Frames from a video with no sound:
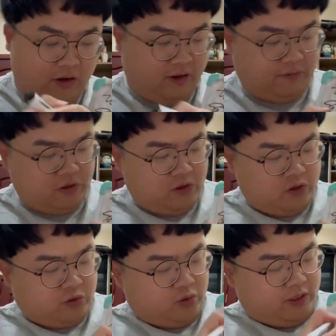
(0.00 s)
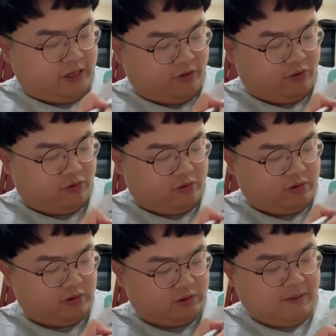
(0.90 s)
了，所以它就
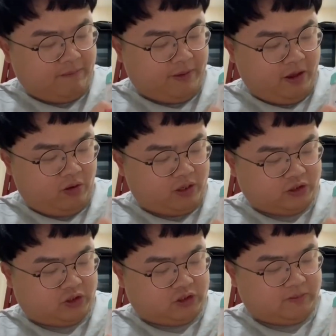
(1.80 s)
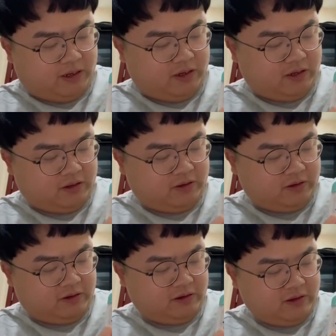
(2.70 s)
没有了翅膀，
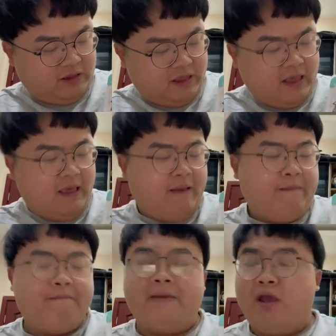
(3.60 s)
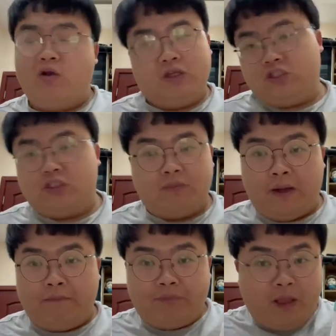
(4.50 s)
没有了翅膀，
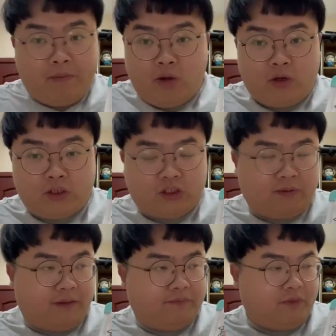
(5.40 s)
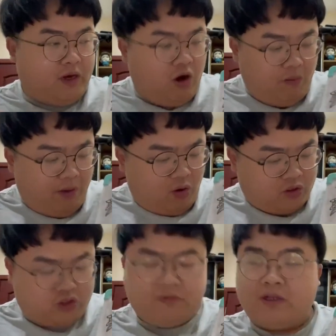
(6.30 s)
它没有了翅膀。然后没有了
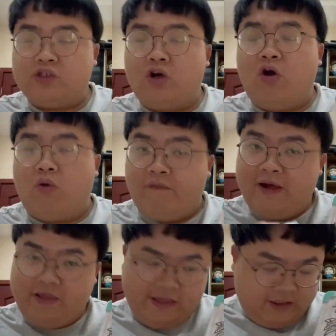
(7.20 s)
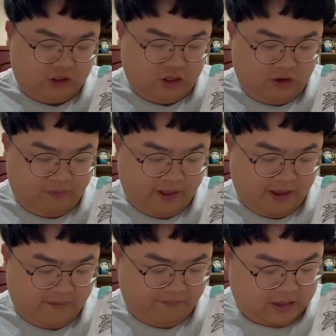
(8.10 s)
翅膀之后，我发现它特
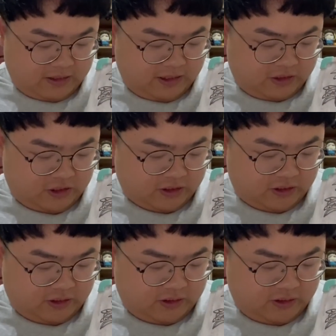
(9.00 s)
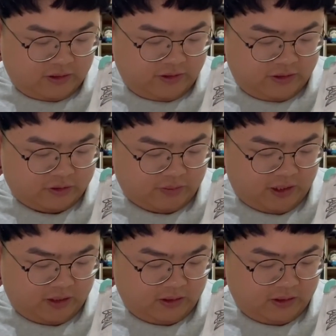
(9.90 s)
别，它长得像什么？